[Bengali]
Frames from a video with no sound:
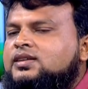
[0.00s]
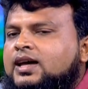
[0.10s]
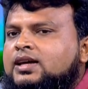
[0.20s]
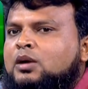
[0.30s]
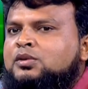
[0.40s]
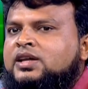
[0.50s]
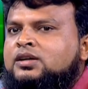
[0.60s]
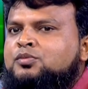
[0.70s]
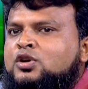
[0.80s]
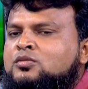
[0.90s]
তাই আমি
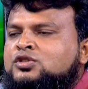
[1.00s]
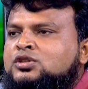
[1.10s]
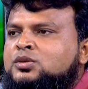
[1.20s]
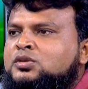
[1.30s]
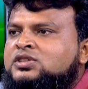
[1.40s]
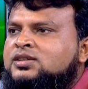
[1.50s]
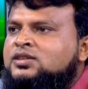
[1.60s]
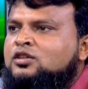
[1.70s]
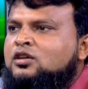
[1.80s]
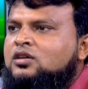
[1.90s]
তাকে পরামর্শ দেবো সে
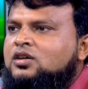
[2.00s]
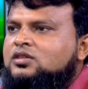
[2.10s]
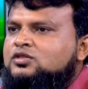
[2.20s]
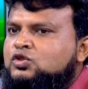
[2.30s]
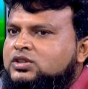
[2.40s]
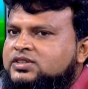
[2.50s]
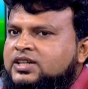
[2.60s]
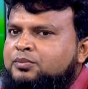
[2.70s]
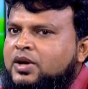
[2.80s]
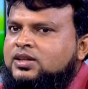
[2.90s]
যেন যদি
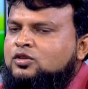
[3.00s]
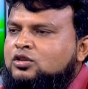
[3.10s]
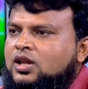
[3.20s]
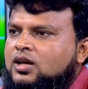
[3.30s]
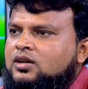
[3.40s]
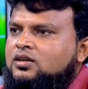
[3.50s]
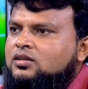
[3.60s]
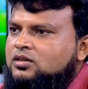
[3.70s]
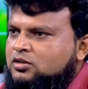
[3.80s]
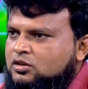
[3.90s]
যেই পাতাগুলা
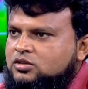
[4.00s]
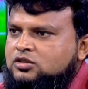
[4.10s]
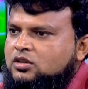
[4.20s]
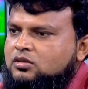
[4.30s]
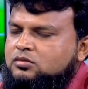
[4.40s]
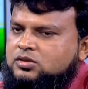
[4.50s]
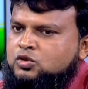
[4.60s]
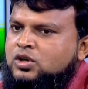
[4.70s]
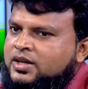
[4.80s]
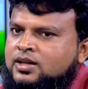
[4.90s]

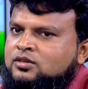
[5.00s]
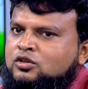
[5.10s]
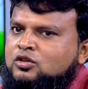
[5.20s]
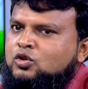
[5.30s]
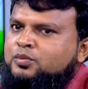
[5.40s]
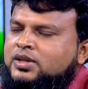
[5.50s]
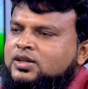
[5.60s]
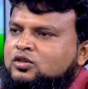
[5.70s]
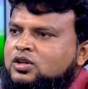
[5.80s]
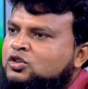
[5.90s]
রোগাক্রান্ত ওই
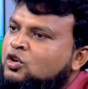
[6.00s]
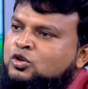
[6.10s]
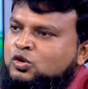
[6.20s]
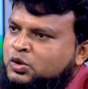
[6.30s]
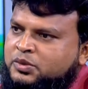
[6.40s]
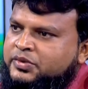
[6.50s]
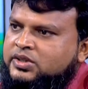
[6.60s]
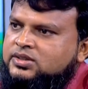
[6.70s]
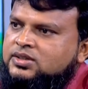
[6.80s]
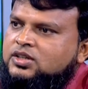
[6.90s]
পাতাগুলা সংগ্রহ করে
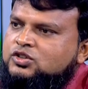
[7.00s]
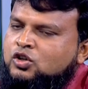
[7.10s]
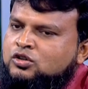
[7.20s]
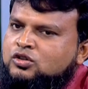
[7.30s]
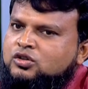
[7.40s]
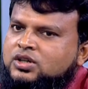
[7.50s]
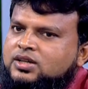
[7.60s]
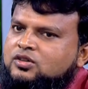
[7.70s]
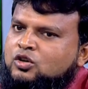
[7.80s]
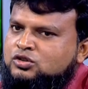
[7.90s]
ফেলে সংগ্রহ করে
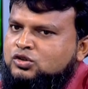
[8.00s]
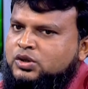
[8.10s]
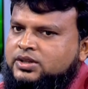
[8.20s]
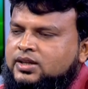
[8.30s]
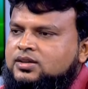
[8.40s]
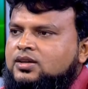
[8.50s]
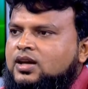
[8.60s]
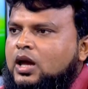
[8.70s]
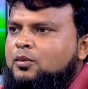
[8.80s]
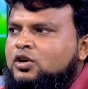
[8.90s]
এটা ধ্বংস করে দেয়
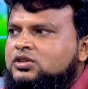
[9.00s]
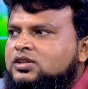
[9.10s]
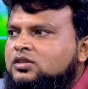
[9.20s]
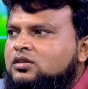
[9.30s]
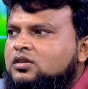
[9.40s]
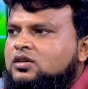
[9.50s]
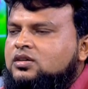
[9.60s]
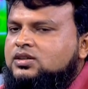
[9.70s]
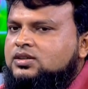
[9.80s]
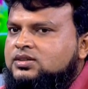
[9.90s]
এবং যেন
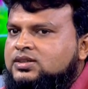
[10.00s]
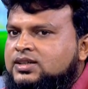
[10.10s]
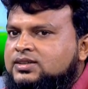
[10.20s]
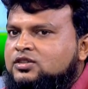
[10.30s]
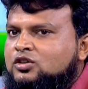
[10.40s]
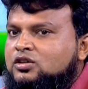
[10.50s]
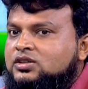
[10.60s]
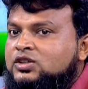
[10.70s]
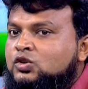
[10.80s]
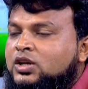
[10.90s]
সে যেন
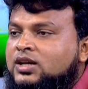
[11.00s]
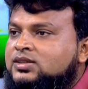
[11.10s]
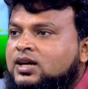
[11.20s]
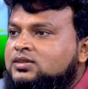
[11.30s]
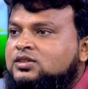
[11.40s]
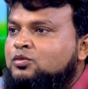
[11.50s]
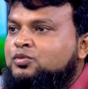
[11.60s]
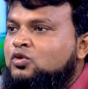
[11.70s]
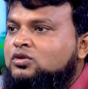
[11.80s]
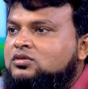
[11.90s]
ইউরিয়া সার যেন
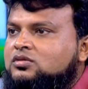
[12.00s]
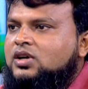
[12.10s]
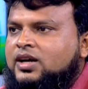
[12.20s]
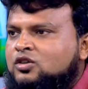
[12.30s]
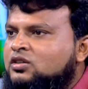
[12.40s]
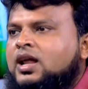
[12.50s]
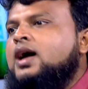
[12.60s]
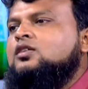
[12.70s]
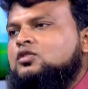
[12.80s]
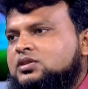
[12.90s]
প্রয়োগ এখন না
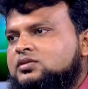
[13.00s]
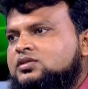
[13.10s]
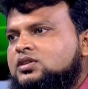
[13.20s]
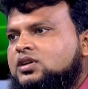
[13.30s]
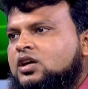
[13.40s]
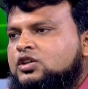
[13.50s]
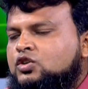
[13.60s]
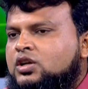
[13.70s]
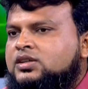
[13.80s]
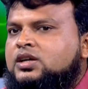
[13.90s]
করে কারণ
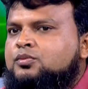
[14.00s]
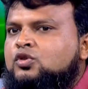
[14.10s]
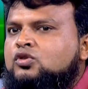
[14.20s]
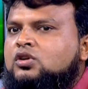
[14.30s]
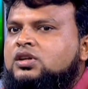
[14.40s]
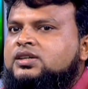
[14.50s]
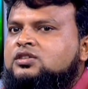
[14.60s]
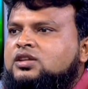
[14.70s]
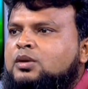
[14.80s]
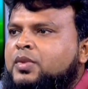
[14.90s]
ইউরিয়া সার প্রয়োগ করলে
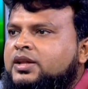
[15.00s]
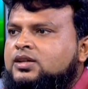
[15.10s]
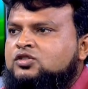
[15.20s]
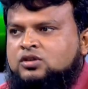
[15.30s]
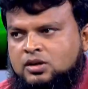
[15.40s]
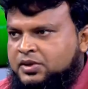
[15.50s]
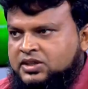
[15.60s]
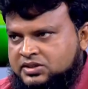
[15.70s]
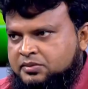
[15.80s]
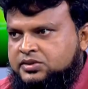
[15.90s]
কিন্তু তার পাতার সংখ্যা
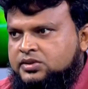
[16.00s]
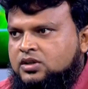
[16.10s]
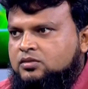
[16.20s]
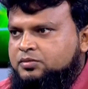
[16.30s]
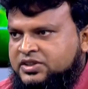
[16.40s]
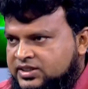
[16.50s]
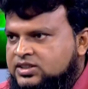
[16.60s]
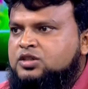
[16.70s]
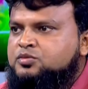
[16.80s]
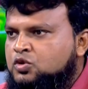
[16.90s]
বেড়ে যাবে
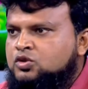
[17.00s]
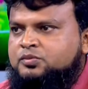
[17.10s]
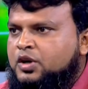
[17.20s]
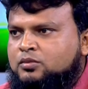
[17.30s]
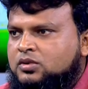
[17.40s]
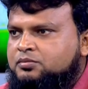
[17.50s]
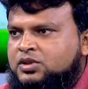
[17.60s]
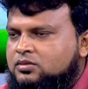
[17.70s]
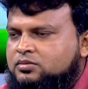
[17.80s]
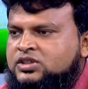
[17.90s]
ভেজিটেটিভ গ্রোথ
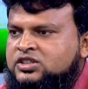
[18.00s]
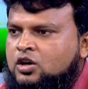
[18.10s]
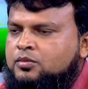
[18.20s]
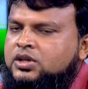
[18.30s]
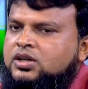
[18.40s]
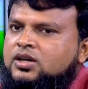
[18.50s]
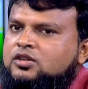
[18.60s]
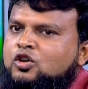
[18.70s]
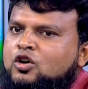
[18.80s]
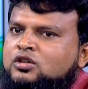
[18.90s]
বেশি হবে
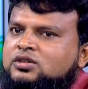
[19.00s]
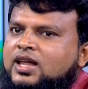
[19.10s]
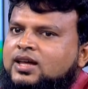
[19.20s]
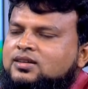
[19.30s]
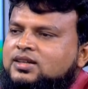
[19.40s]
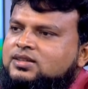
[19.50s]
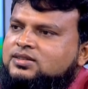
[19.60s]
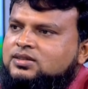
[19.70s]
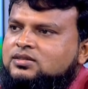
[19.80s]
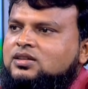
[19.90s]
তখন তার এই
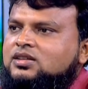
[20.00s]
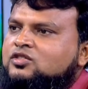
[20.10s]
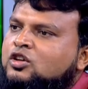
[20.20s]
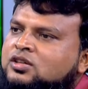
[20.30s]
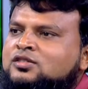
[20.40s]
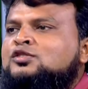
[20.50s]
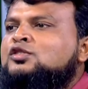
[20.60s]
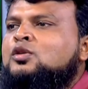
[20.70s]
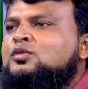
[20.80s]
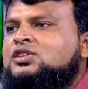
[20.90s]
যে এই ছত্রাকজনিত
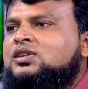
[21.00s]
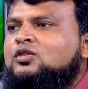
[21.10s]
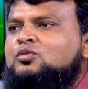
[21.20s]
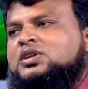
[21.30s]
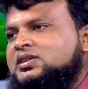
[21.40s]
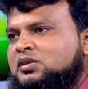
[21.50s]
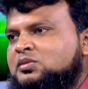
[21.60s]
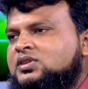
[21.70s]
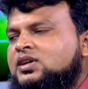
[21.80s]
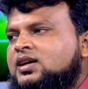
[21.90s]
সমস্যাটাও বেড়ে যাবে
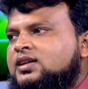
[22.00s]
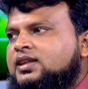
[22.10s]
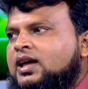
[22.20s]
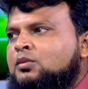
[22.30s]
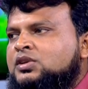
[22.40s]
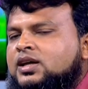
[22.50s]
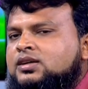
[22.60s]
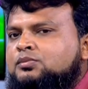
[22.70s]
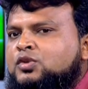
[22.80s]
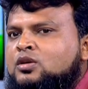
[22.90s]
তাই আমি
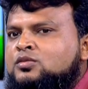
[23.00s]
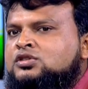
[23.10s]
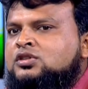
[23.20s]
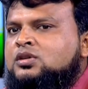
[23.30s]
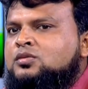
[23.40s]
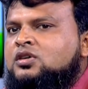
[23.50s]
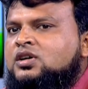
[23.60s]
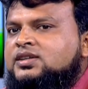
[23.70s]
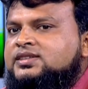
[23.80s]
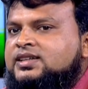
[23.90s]
তাকে পরামর্শ দেব
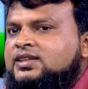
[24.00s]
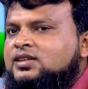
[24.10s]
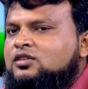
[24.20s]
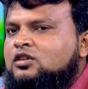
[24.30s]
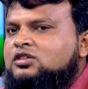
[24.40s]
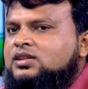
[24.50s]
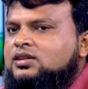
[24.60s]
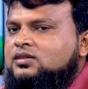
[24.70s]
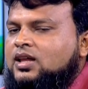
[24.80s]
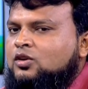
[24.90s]
সে যেন
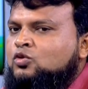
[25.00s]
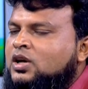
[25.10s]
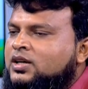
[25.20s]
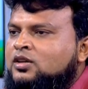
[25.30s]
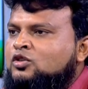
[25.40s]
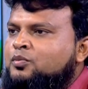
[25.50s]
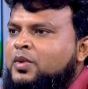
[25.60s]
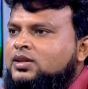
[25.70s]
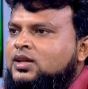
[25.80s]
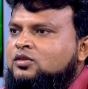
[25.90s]
তার রোগাক্রান্ত
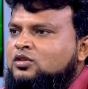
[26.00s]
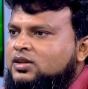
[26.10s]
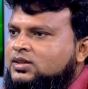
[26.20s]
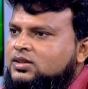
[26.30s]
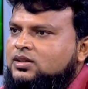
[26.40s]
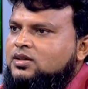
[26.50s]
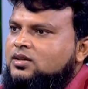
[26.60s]
পাতাগুলাকে